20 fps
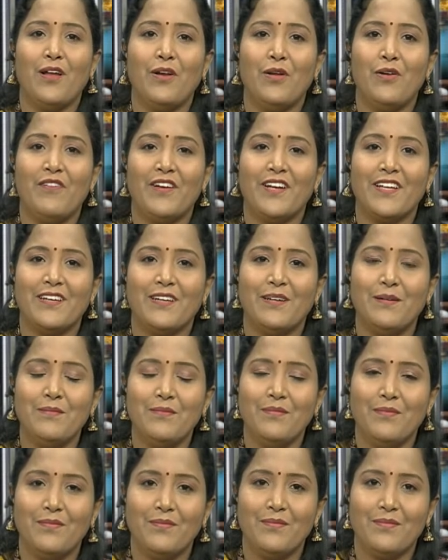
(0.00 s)
ஹலோ வணக்கம்
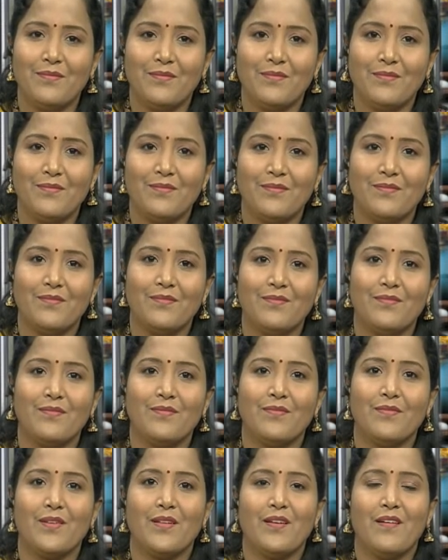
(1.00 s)
வணக்கம்
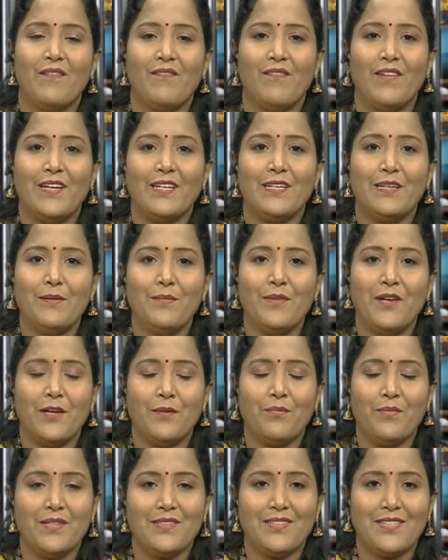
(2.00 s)
மேடம் வணக்கம்
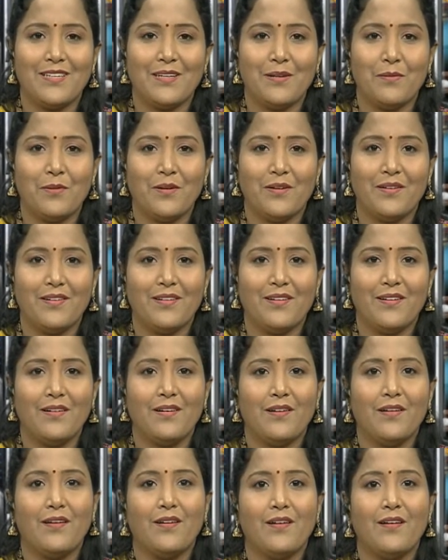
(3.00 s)
யார் பேசுறீங்கம்மா
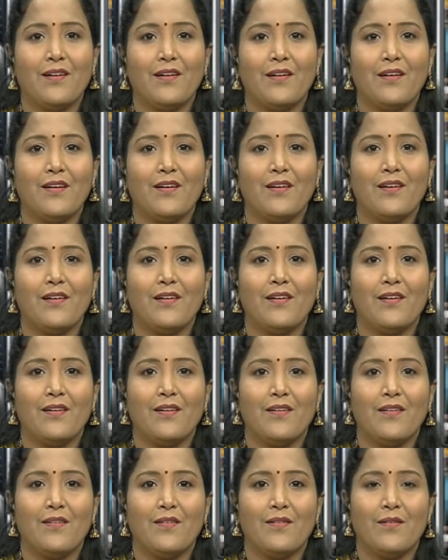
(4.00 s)
பிரேமா
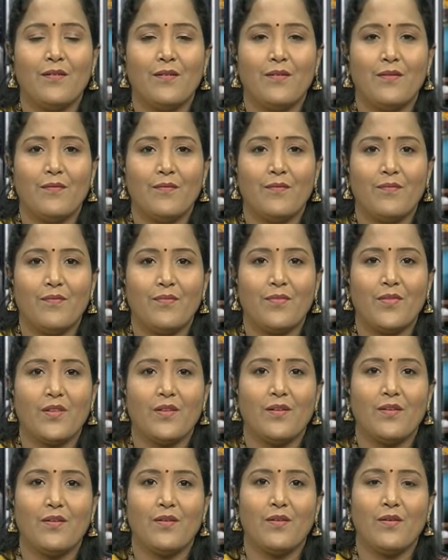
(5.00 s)
பேசுறேன் நாகர்கோவில்ல
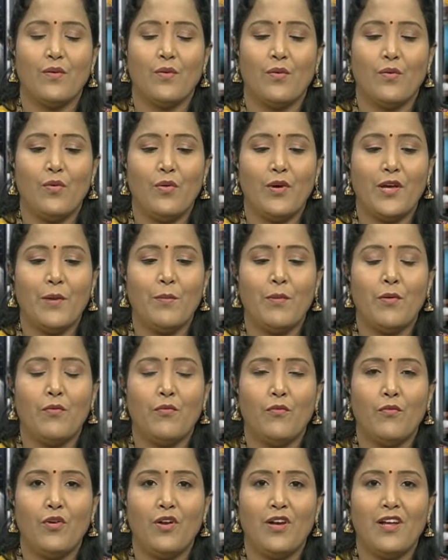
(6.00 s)
இருந்து ஓகேம்மா
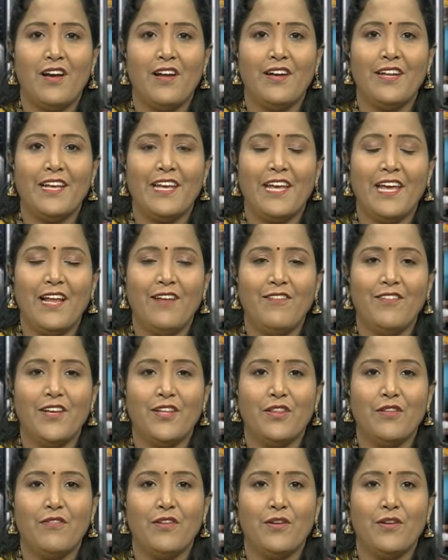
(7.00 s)
உங்களுக்கான கேள்வி எது